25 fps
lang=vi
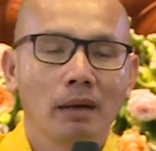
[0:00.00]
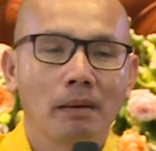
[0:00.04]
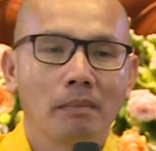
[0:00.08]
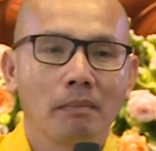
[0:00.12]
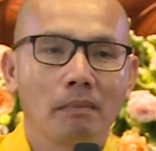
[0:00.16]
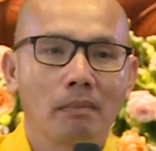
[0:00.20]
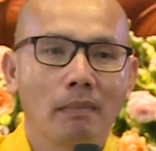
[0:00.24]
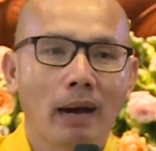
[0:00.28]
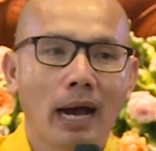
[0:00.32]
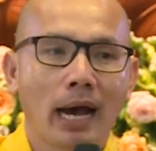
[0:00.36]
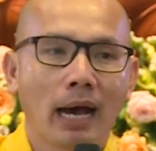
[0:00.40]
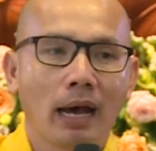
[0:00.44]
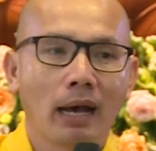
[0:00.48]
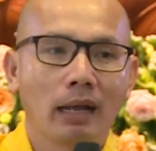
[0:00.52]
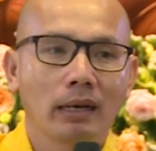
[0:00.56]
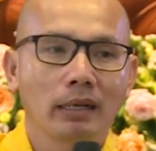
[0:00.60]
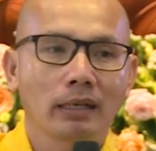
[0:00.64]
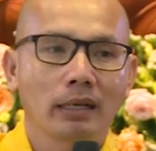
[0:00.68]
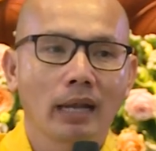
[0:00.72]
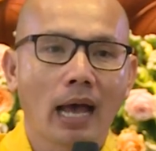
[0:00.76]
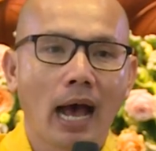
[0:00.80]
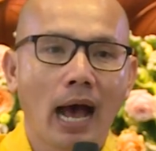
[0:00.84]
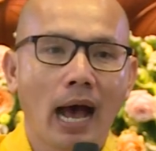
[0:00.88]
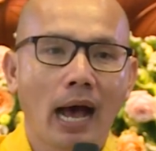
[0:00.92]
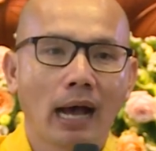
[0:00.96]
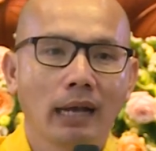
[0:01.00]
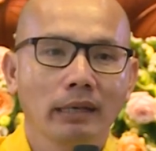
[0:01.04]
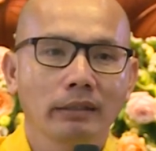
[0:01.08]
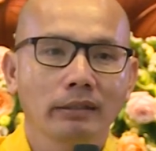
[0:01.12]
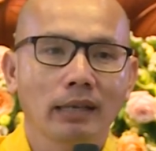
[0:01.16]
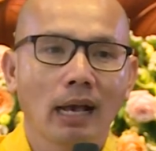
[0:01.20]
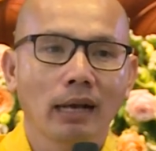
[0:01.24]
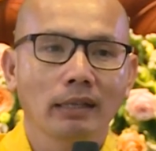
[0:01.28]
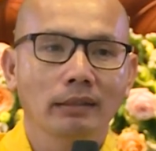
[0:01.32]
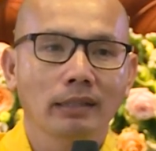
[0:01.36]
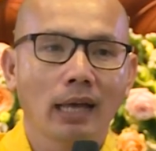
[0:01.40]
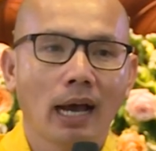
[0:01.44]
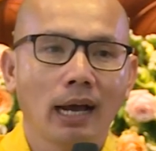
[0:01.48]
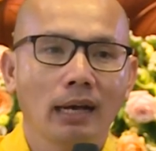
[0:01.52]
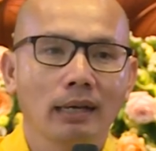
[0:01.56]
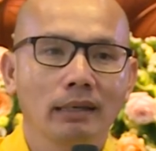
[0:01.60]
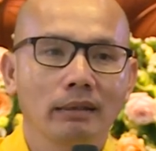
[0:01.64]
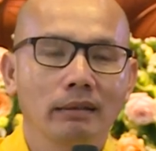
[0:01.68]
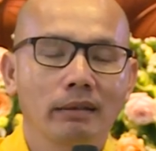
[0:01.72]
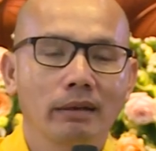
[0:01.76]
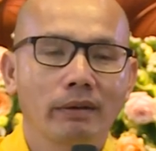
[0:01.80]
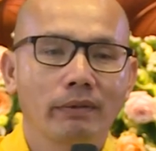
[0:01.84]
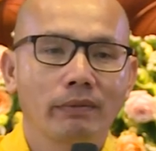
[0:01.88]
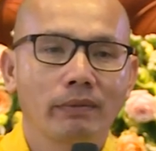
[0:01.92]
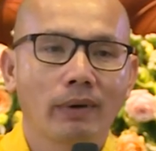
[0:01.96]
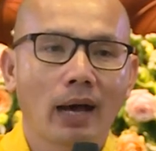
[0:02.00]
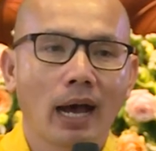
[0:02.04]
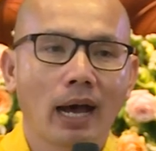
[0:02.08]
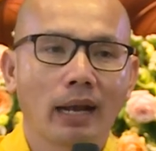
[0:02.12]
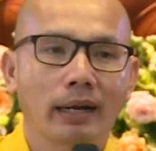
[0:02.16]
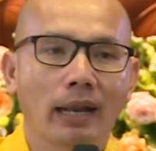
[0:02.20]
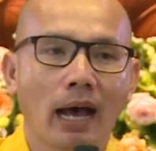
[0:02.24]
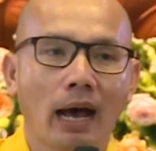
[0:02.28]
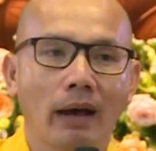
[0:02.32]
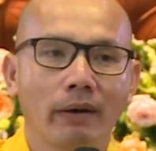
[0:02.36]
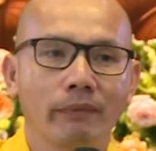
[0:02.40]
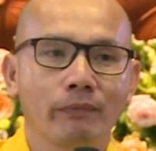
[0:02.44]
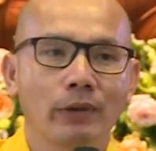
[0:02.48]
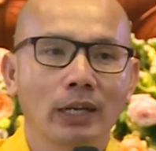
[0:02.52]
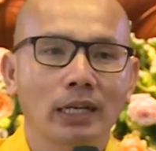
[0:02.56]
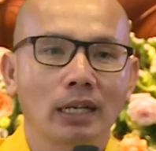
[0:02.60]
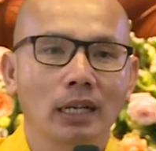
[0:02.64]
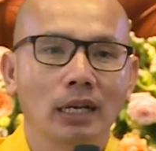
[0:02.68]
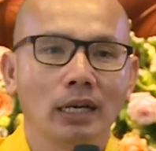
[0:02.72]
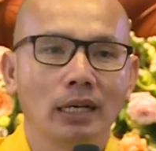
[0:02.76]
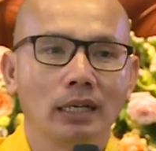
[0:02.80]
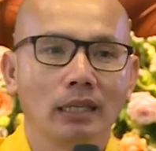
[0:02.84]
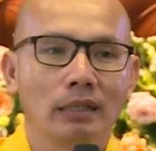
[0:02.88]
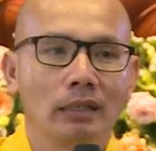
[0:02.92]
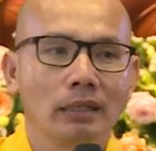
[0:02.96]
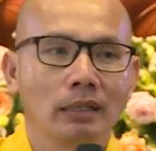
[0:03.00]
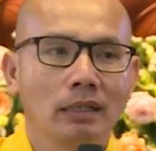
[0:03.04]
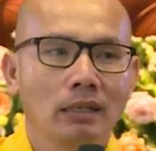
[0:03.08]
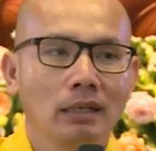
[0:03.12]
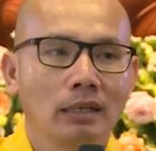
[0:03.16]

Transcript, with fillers: mà anh đã sáng tác và đã viết lời